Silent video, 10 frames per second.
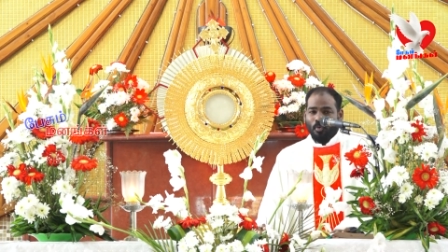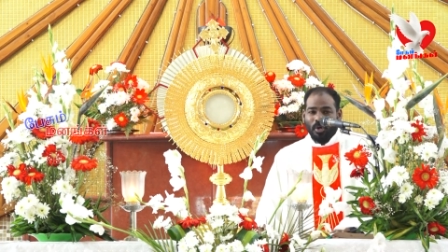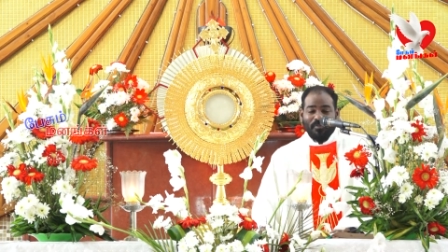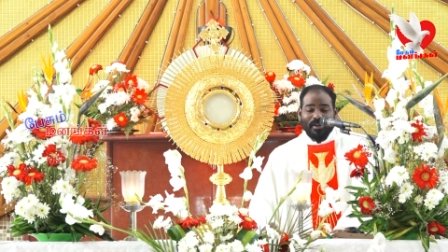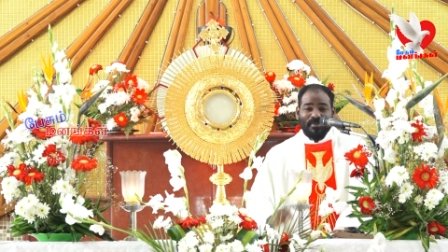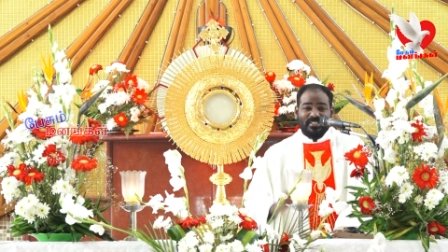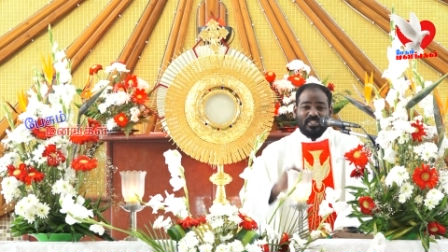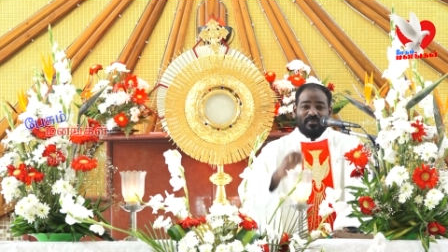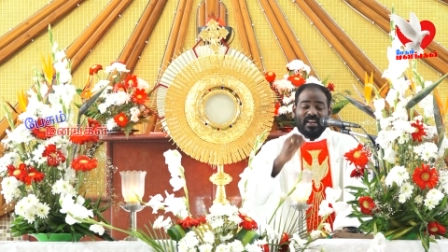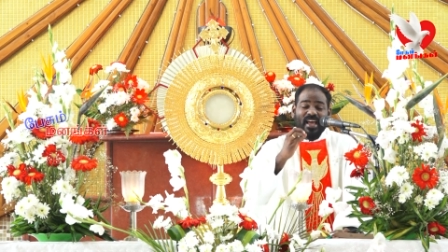ஒருவர்
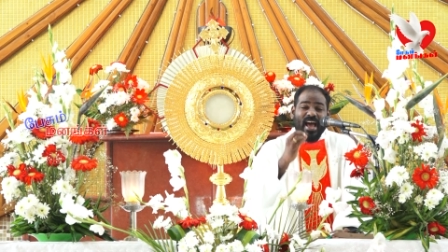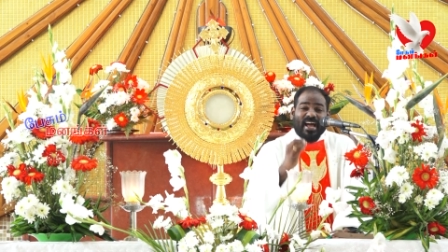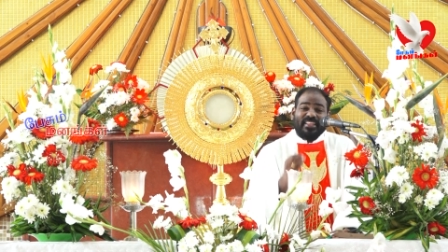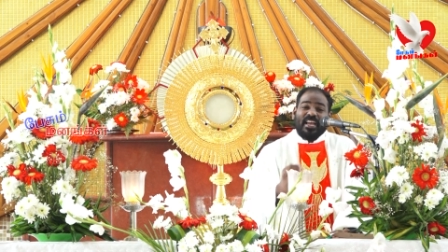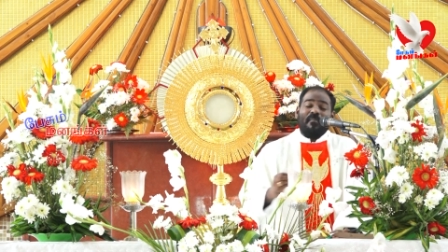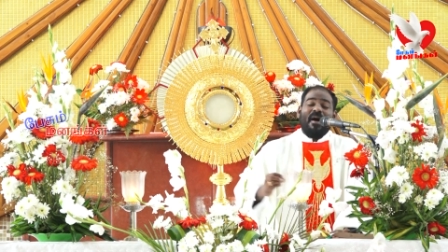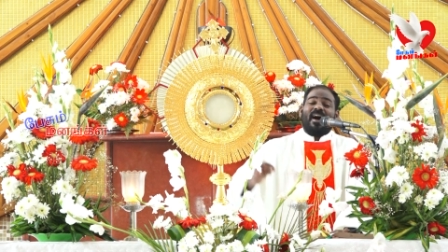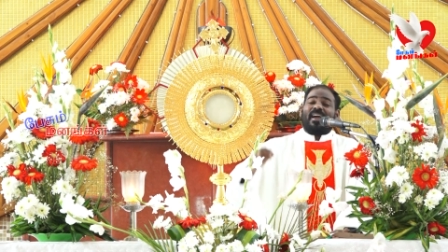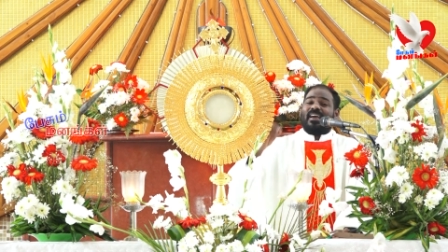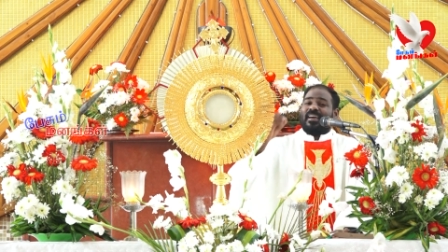மற்றவர்
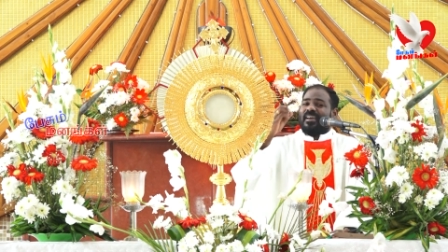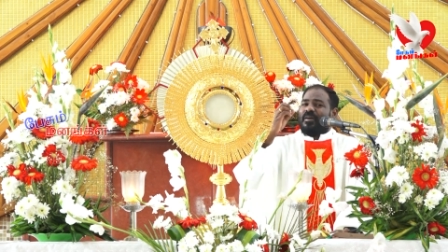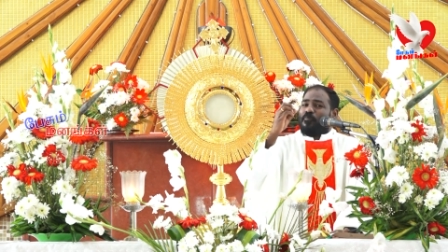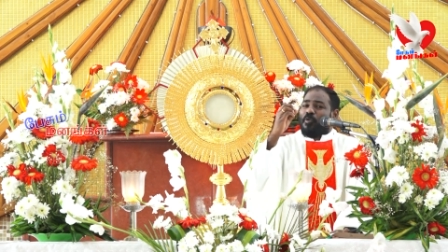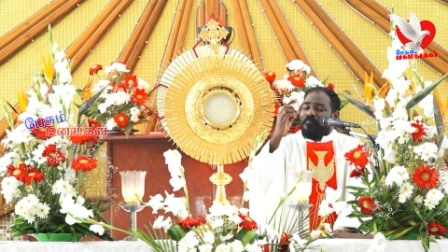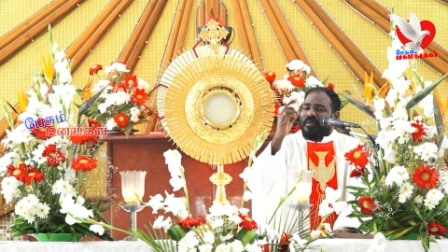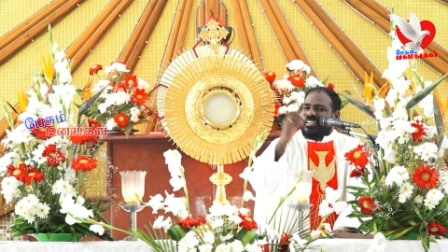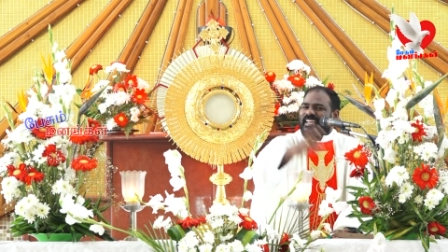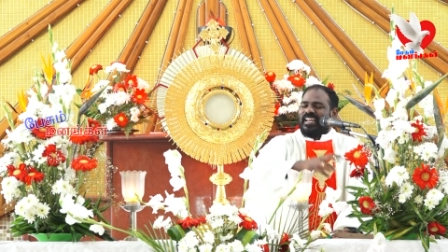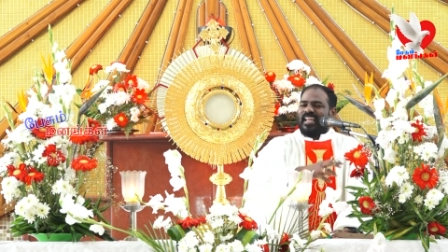அதிகமாக
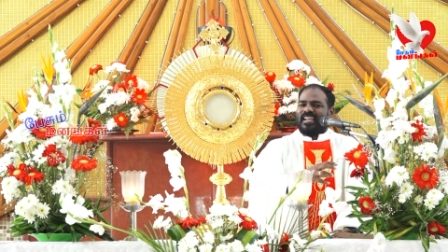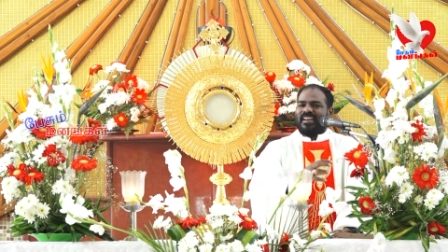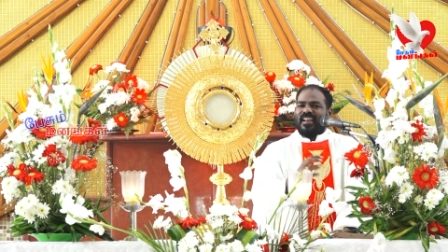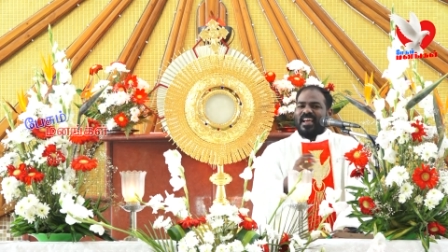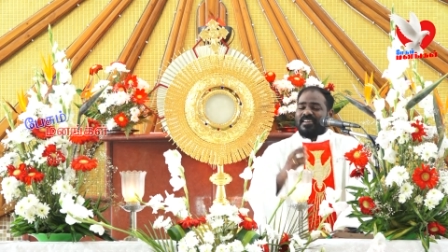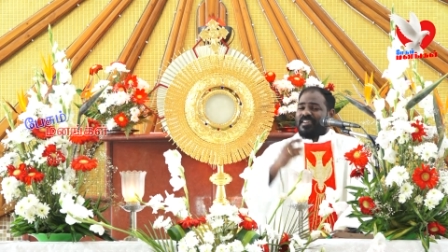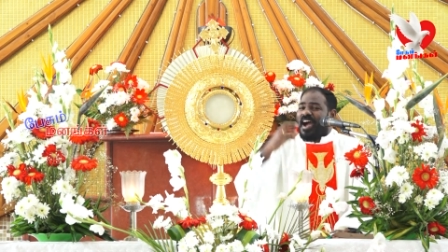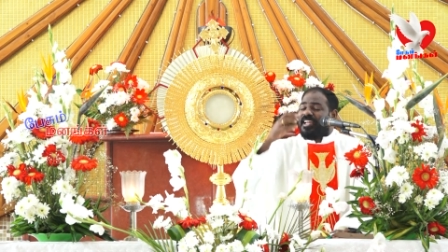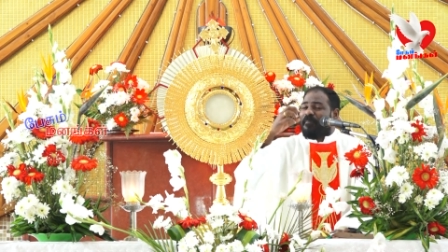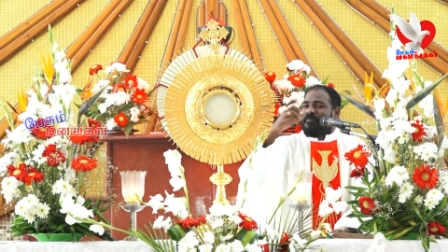புண்பட்ட நிலையில்
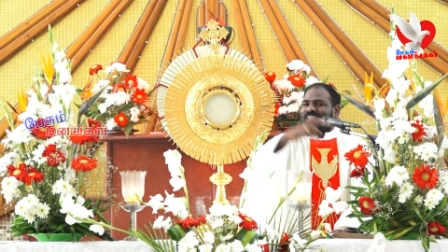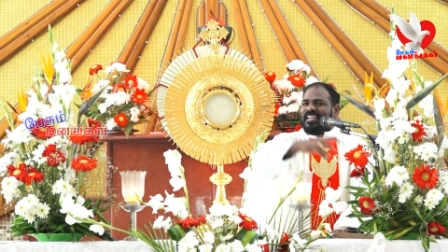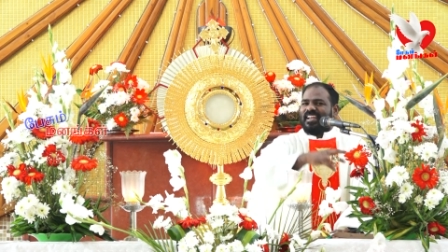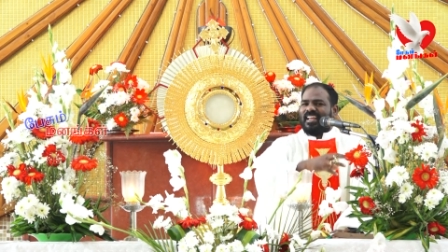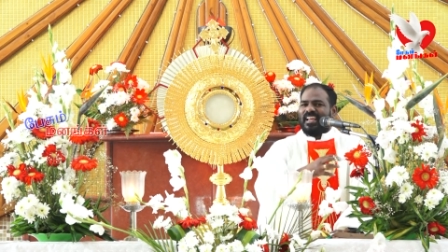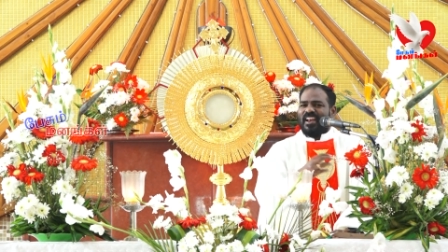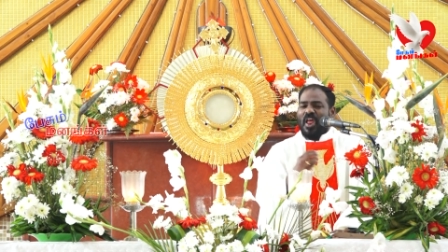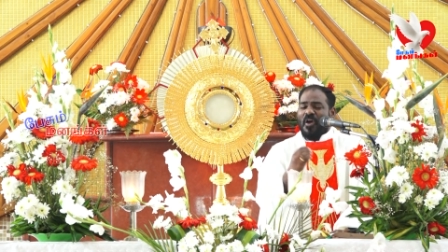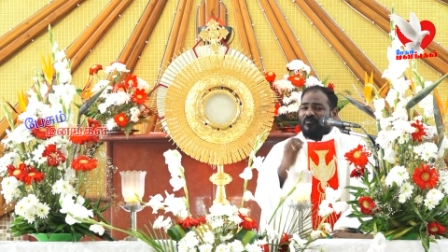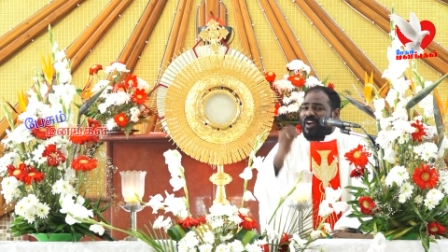காயப்பட்ட நிலையில்
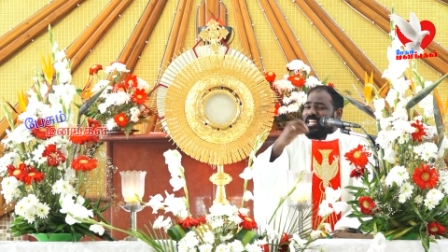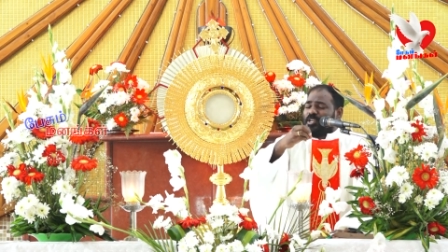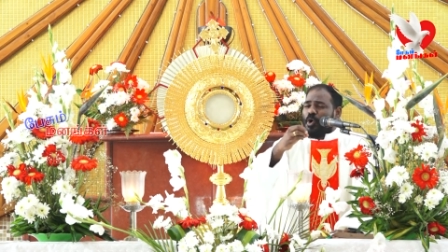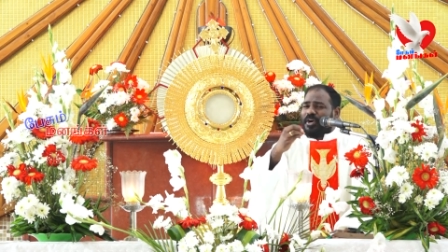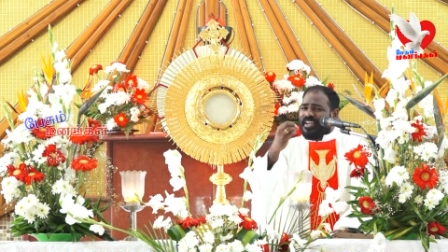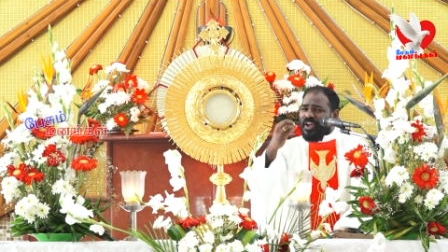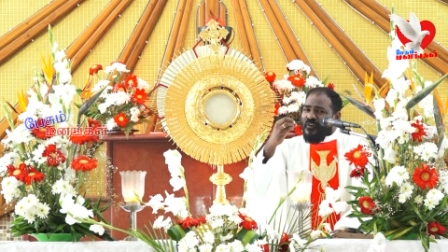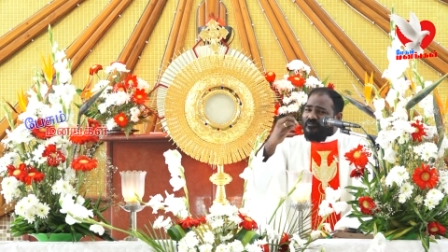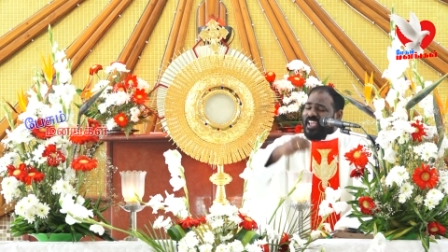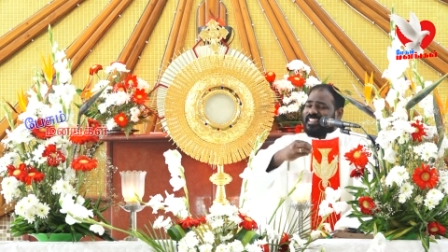வலியோடு
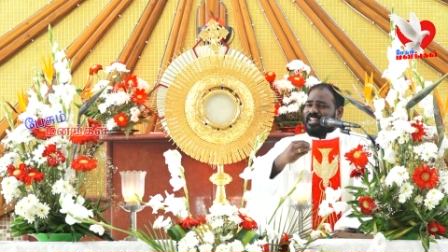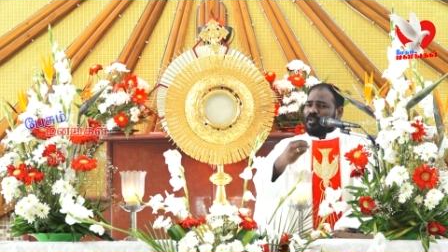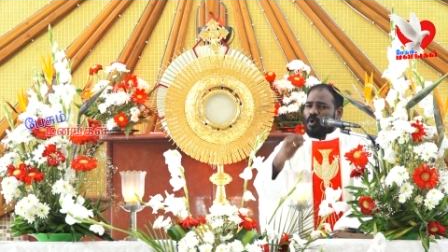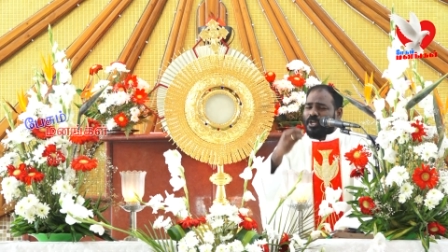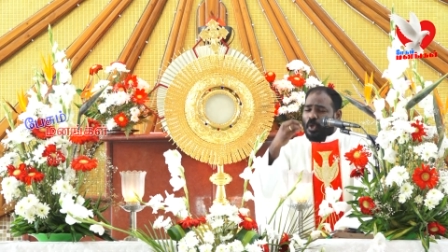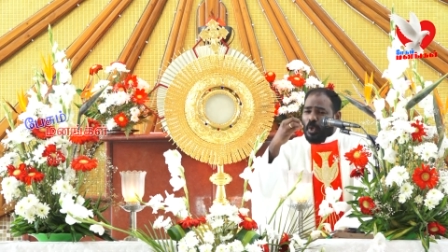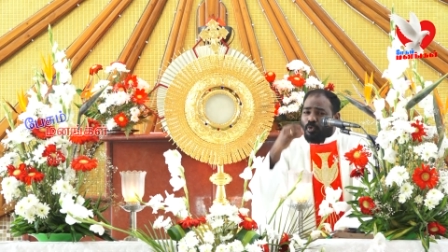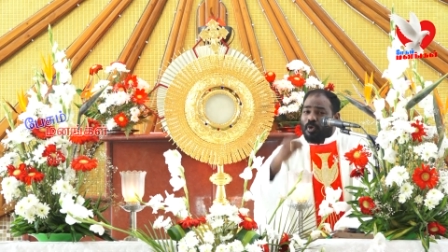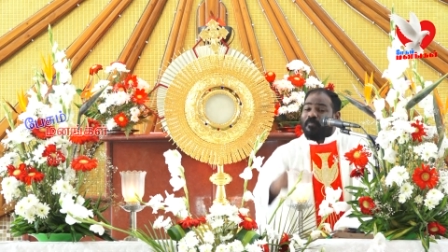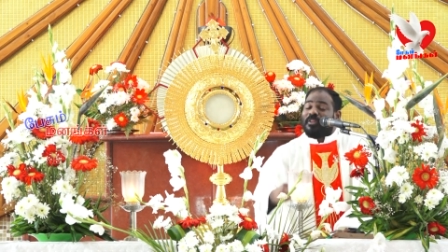வேதனையோடு
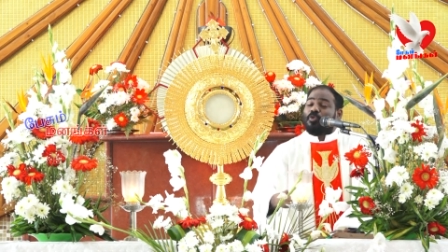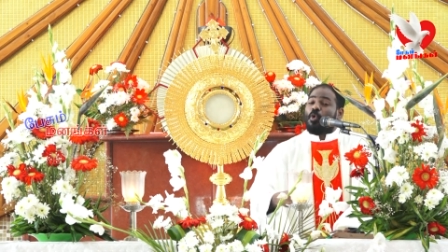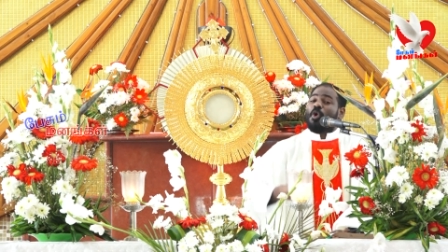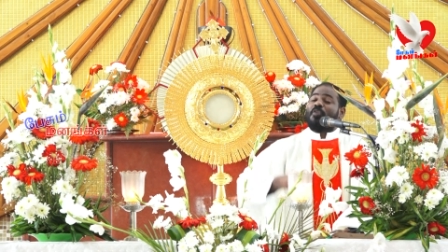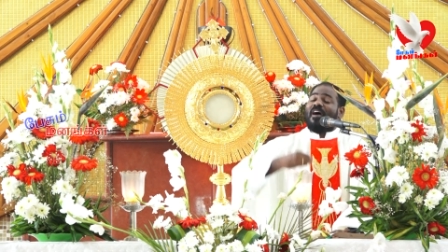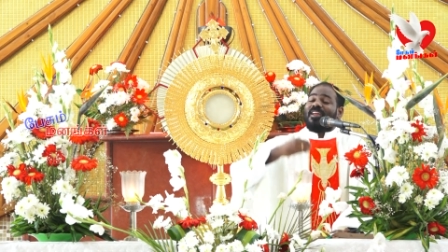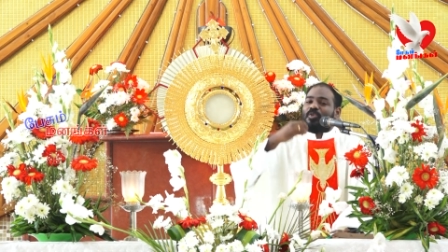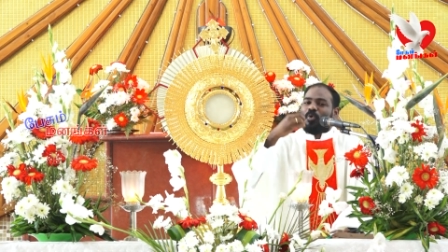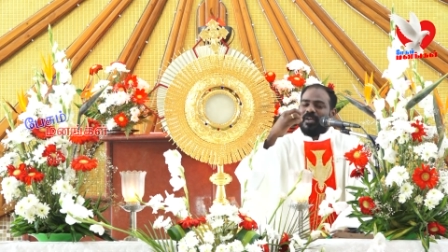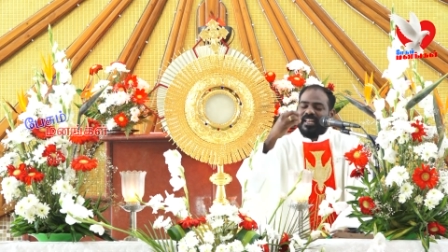துன்பத்தோடு
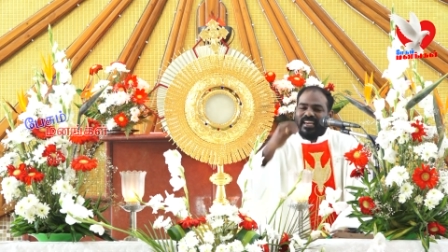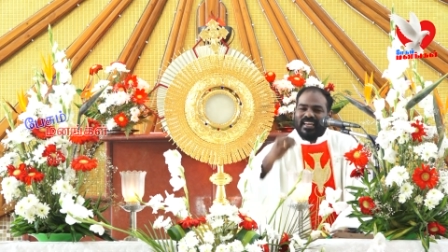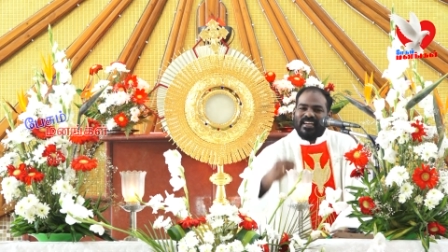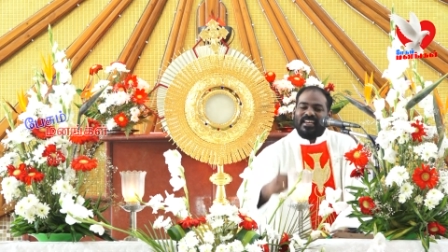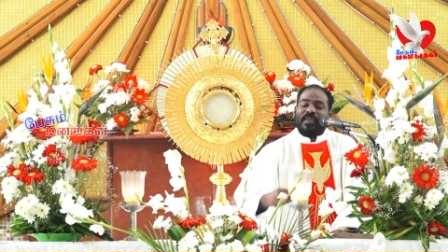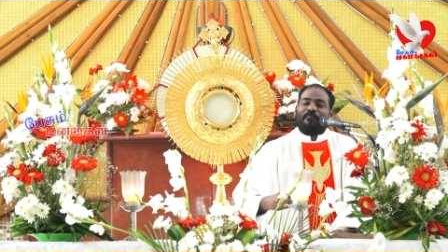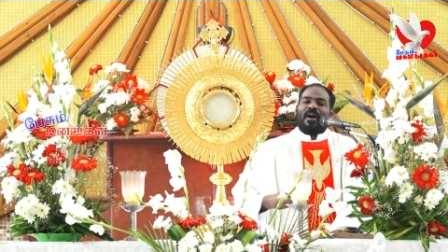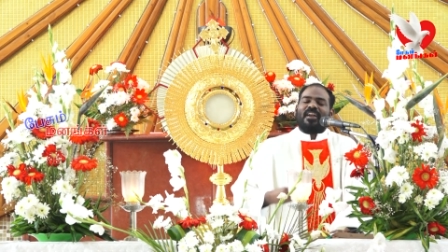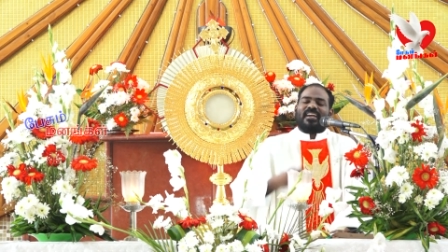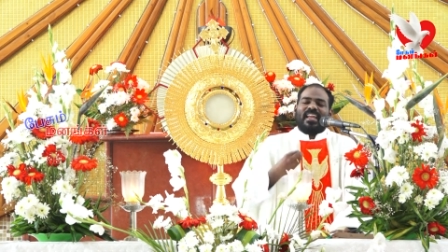வாழ்ந்து கொண்டிருக்கிற
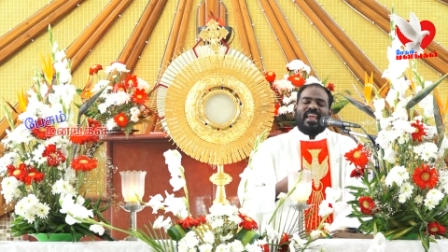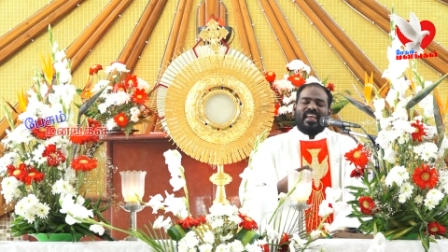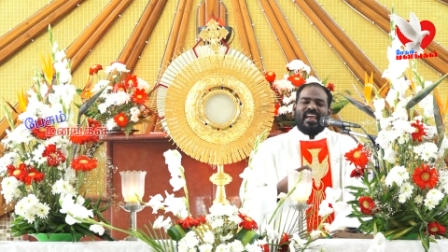நிலைப்பாடுகளே